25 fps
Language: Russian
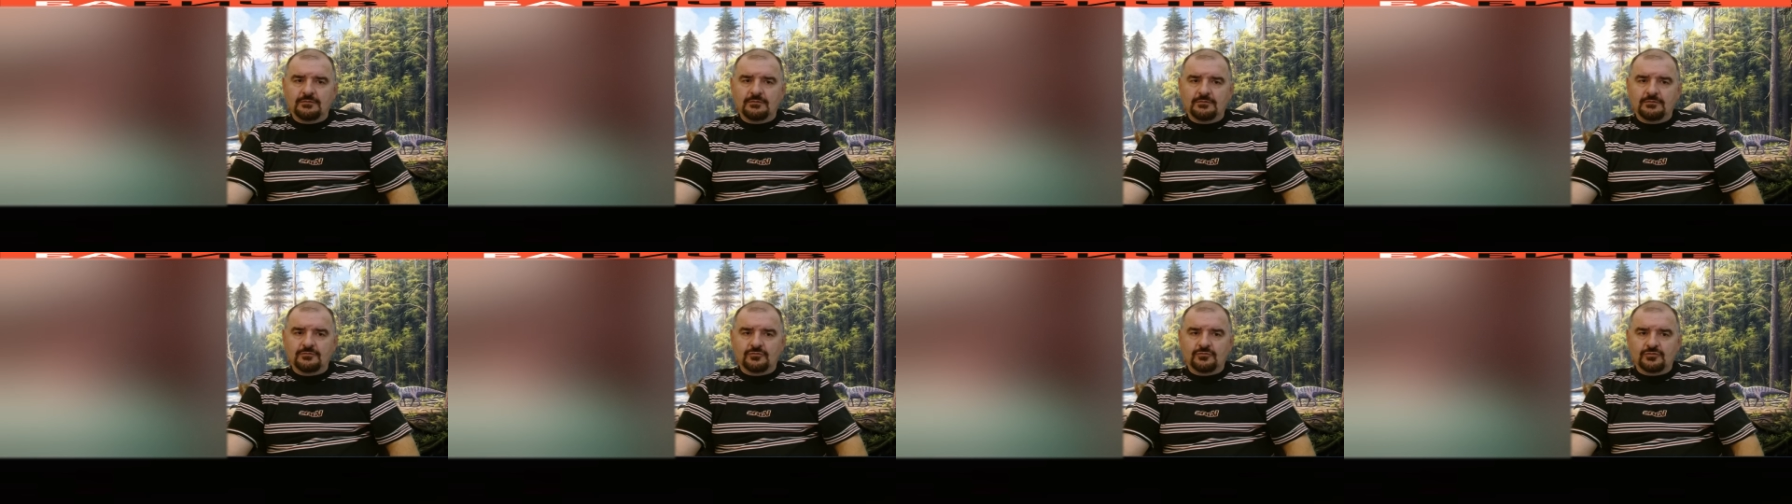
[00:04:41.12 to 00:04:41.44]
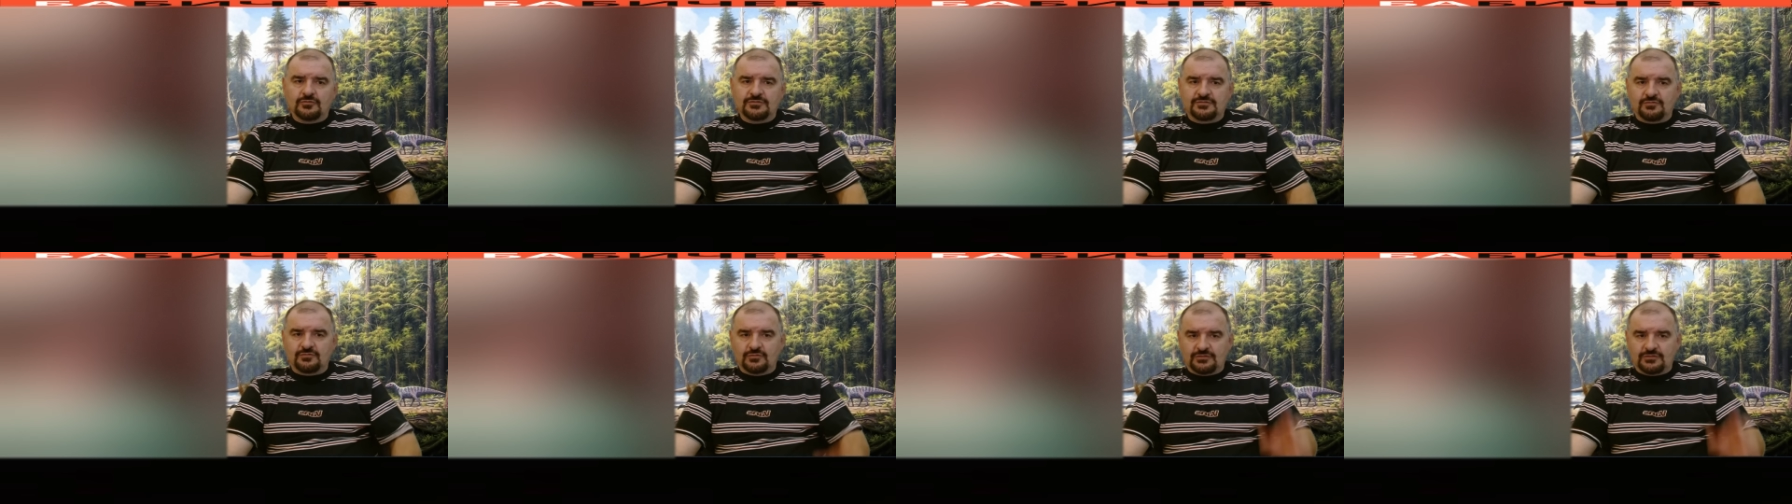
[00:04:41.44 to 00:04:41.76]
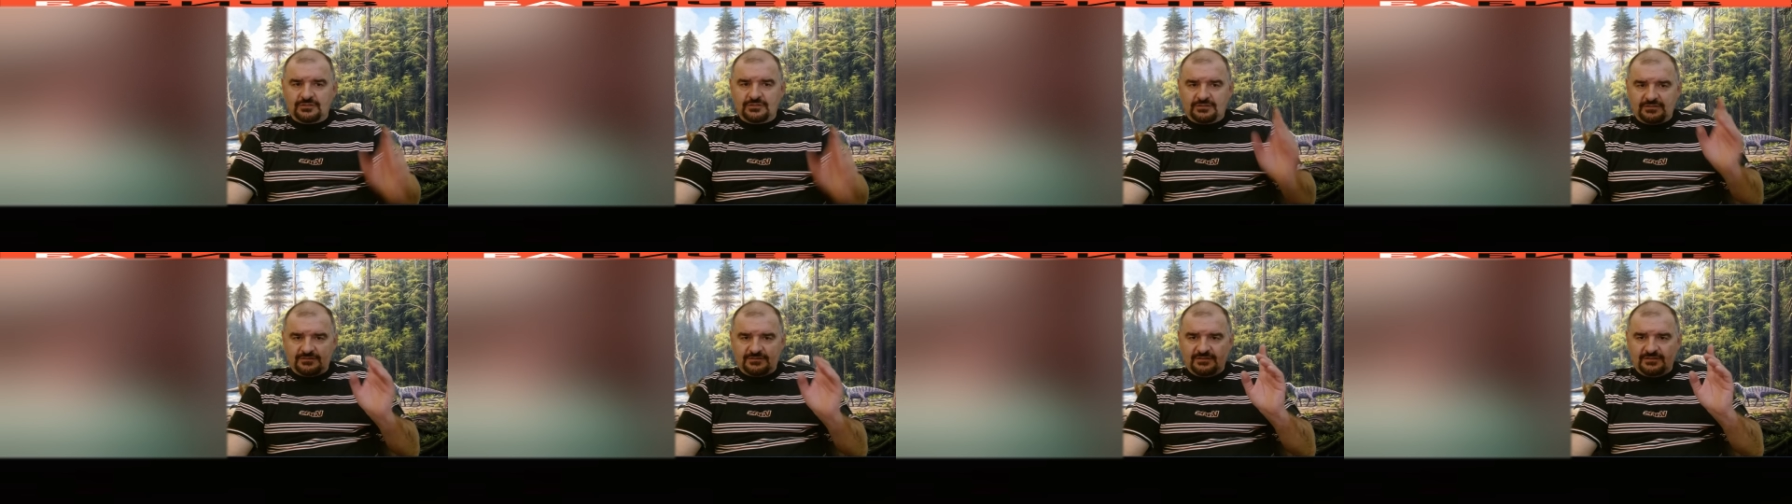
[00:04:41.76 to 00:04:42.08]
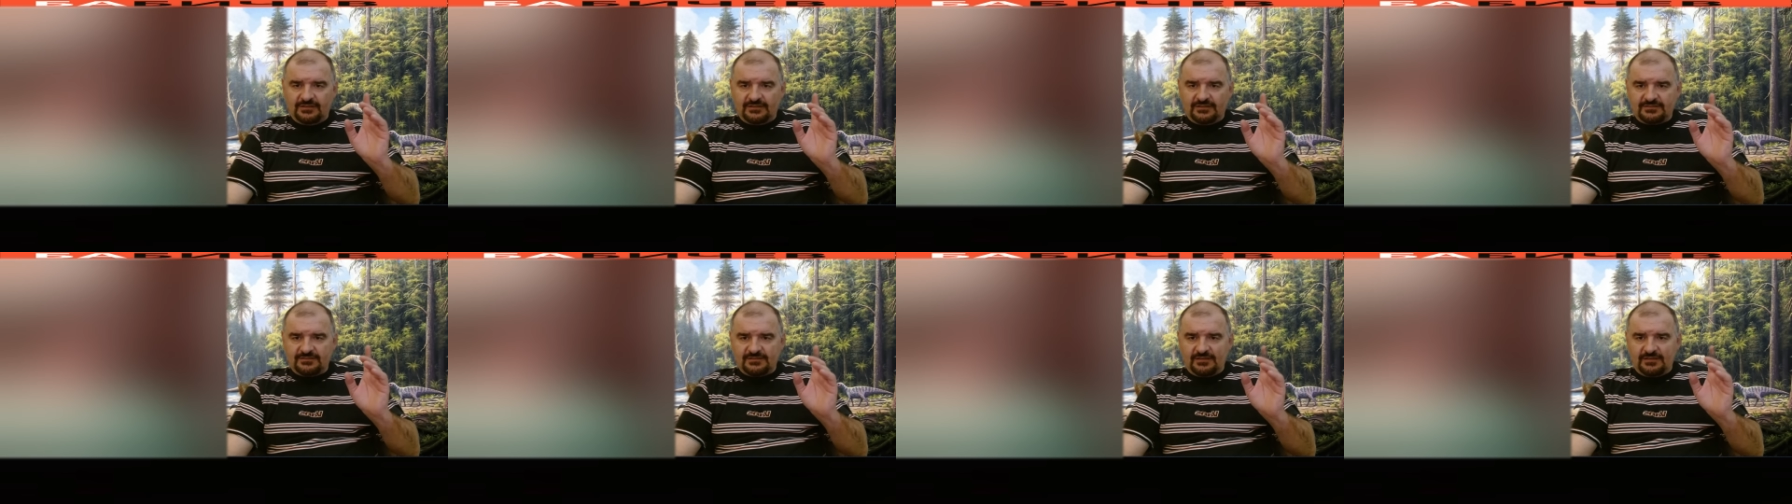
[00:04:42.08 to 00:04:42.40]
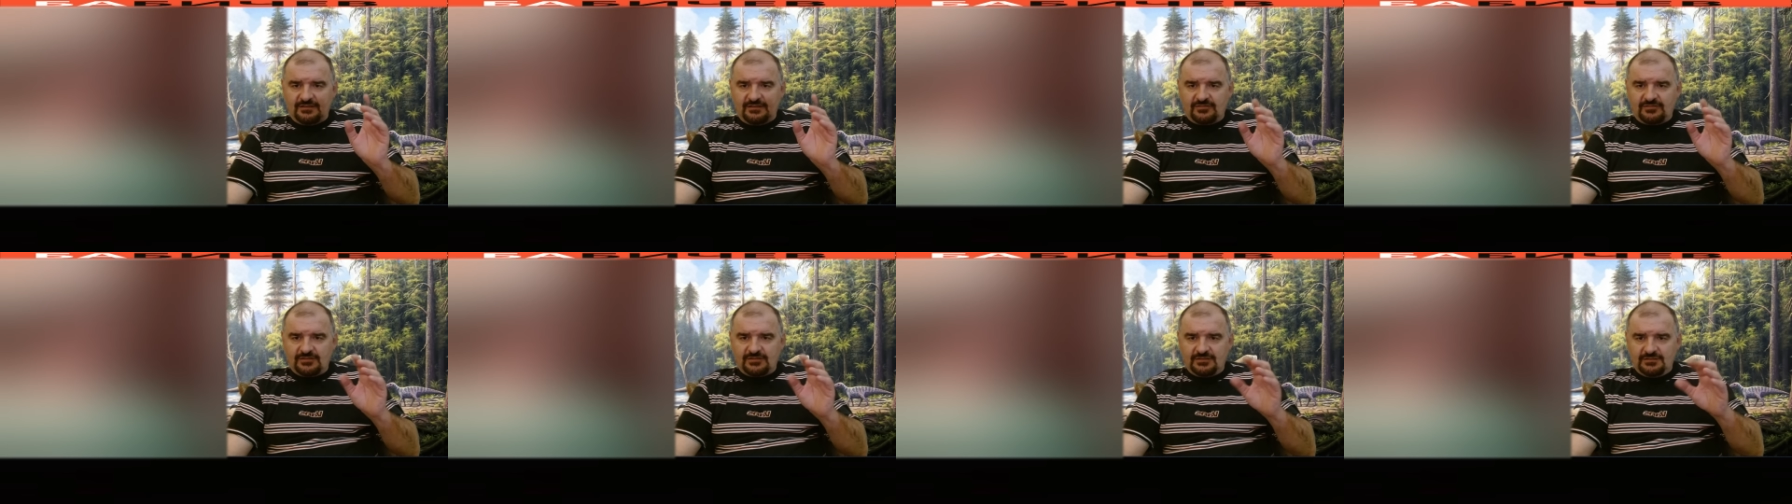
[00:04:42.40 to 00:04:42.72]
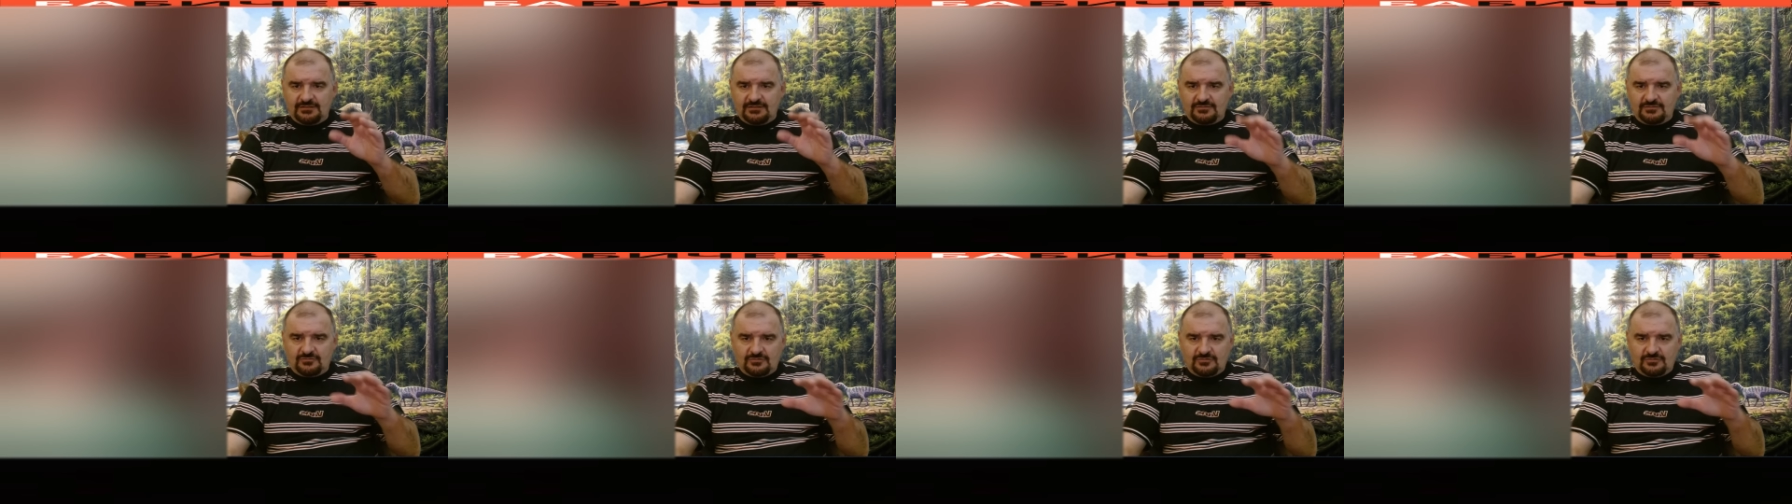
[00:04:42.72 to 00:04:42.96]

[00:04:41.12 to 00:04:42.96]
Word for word: То есть вот это динозавры,